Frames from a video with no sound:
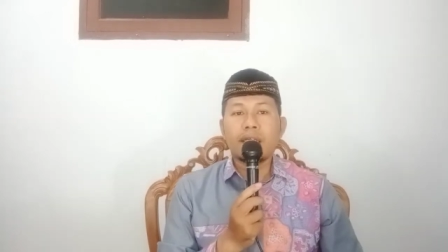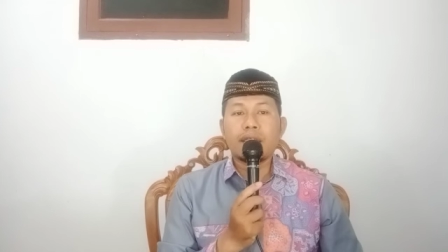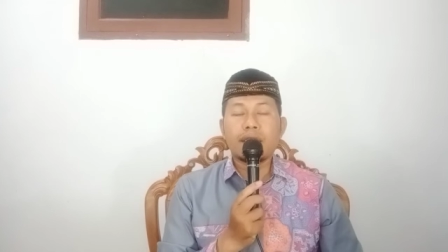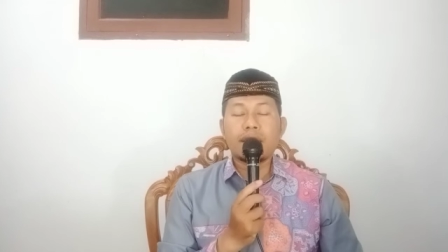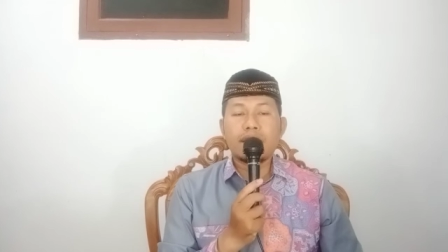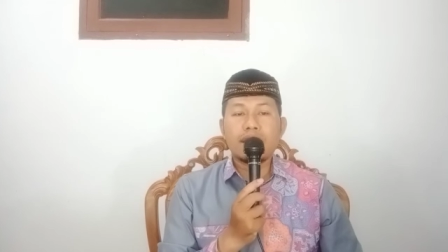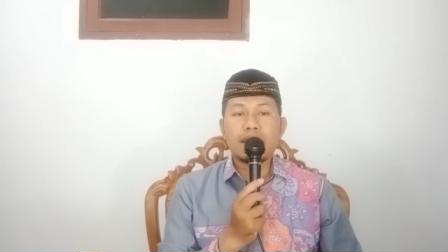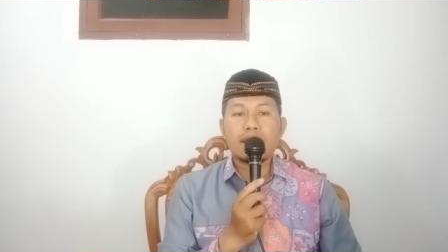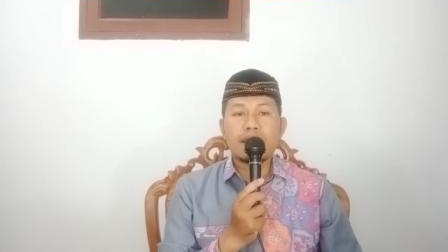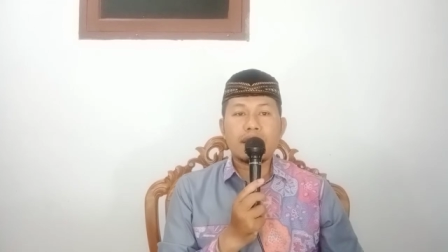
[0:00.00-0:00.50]

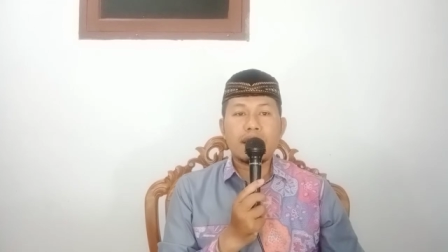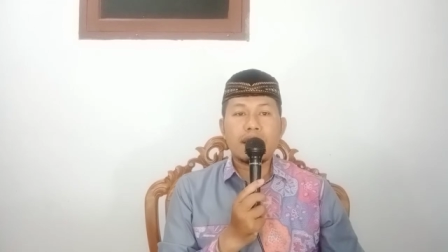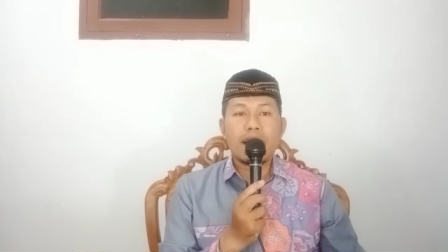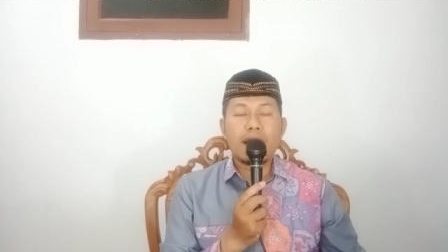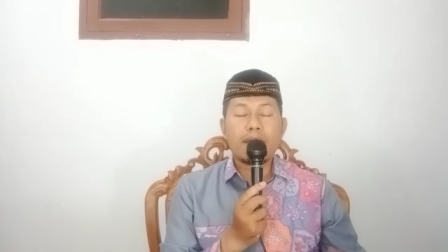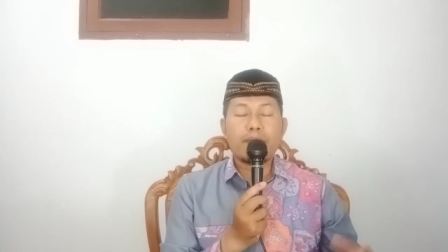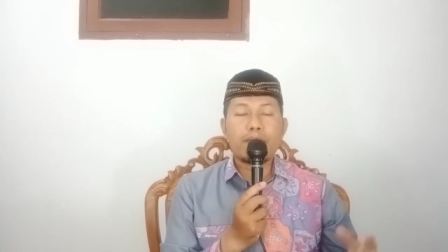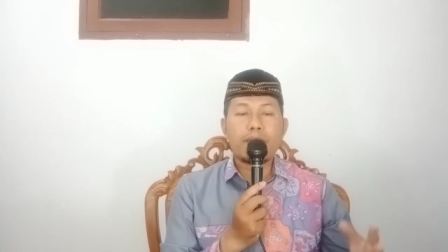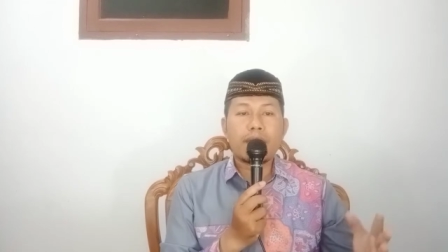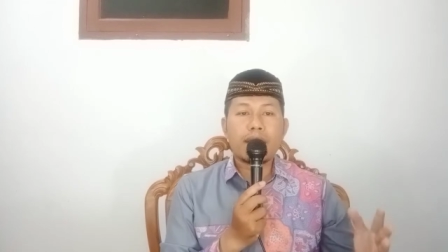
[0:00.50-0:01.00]
Jadi setelah
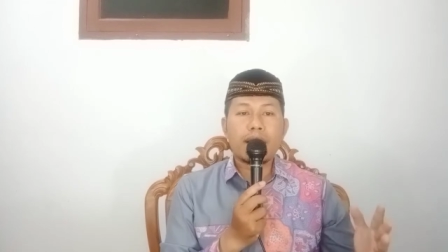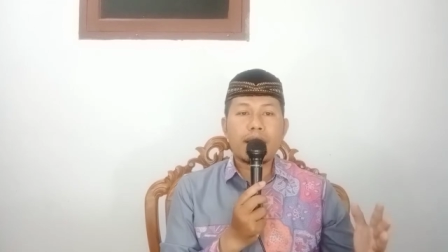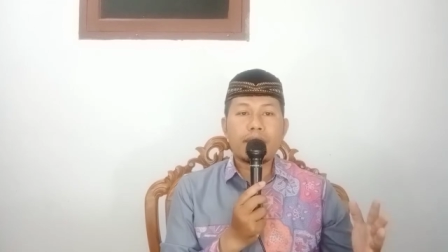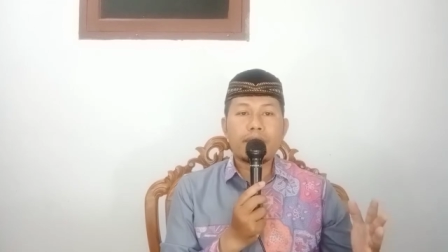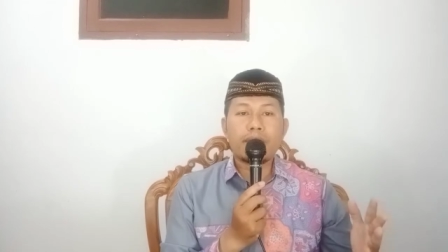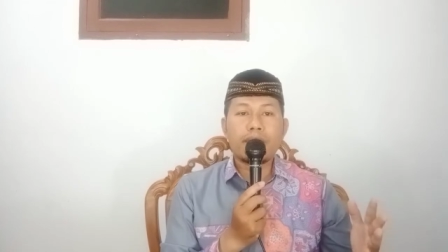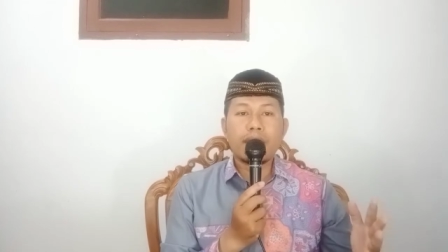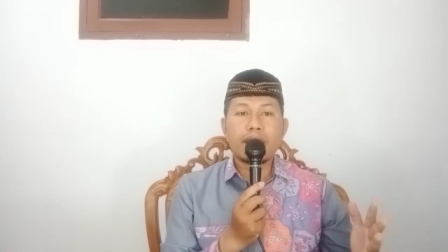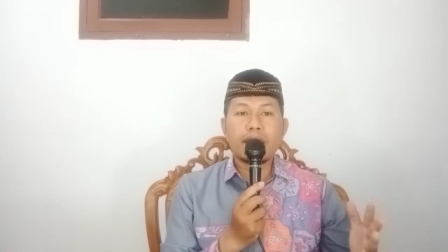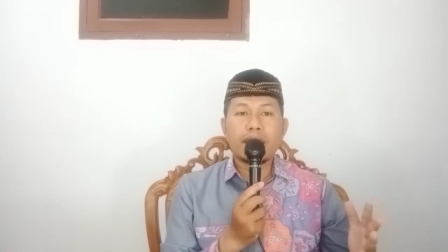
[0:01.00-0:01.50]
perang
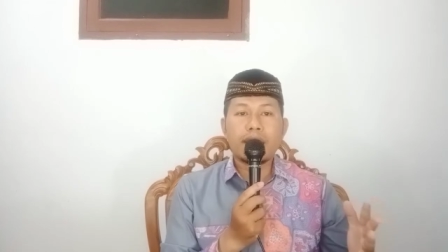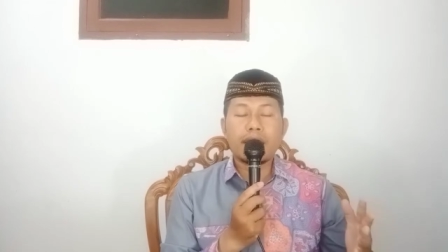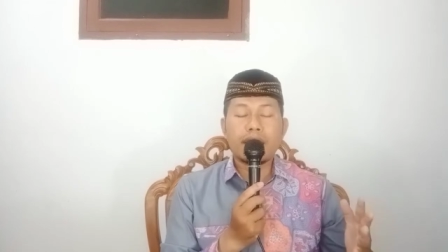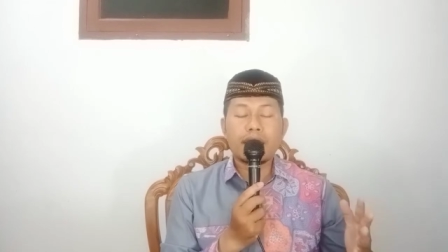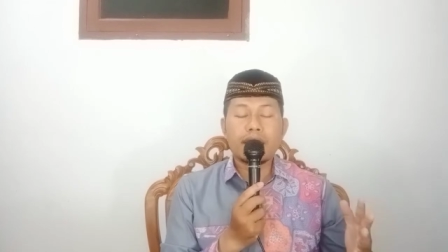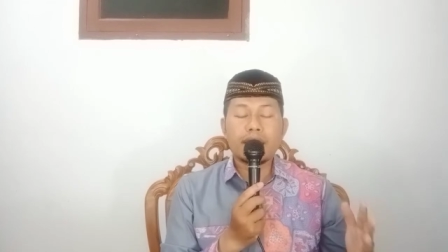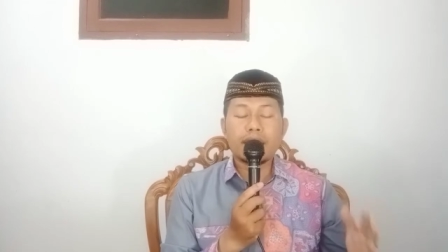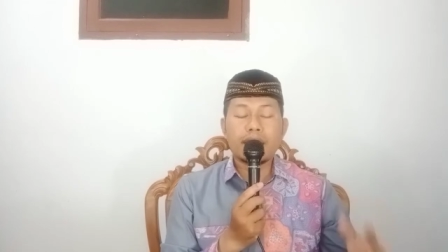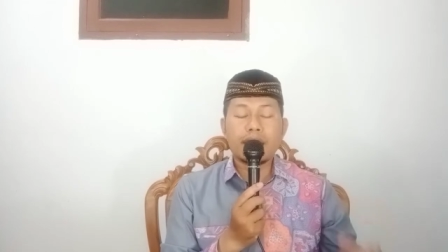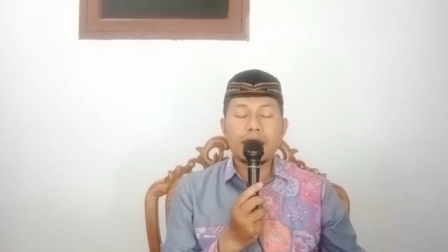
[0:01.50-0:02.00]

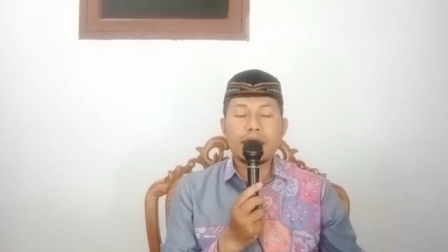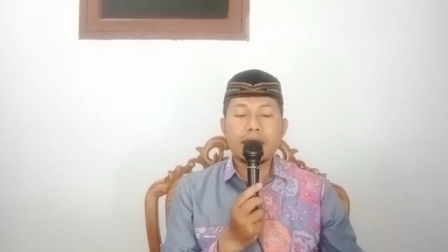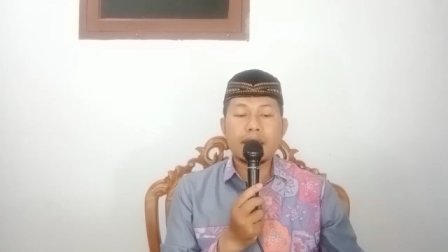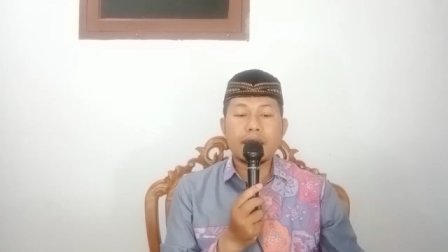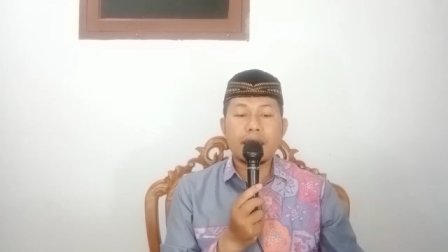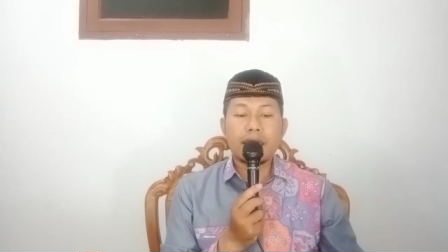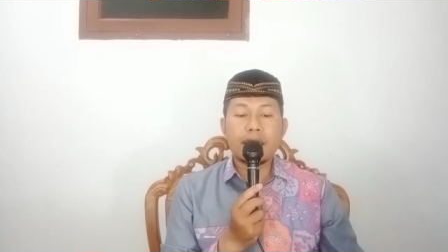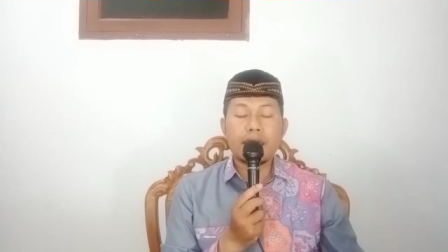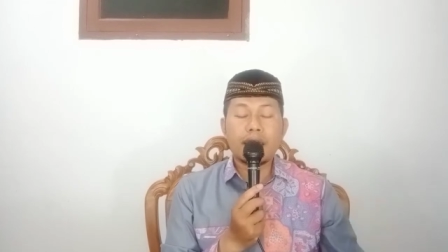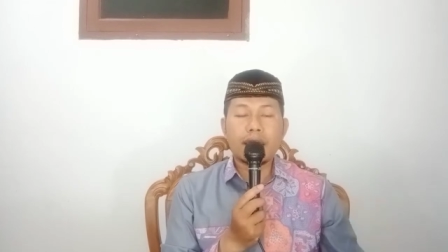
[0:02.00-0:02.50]
Badar singkat
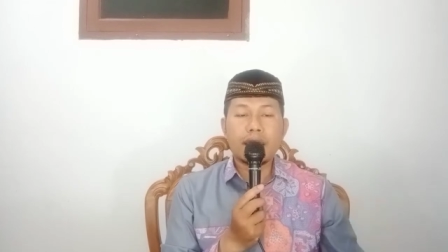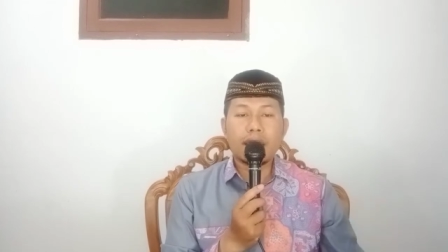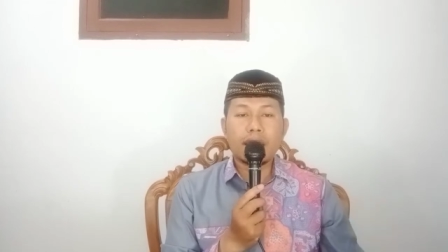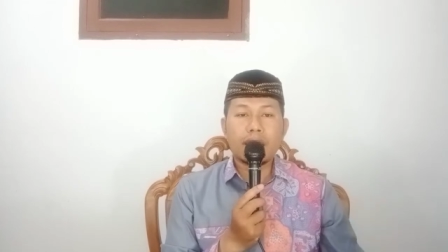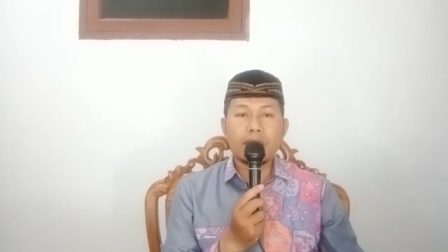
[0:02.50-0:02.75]
ceritanya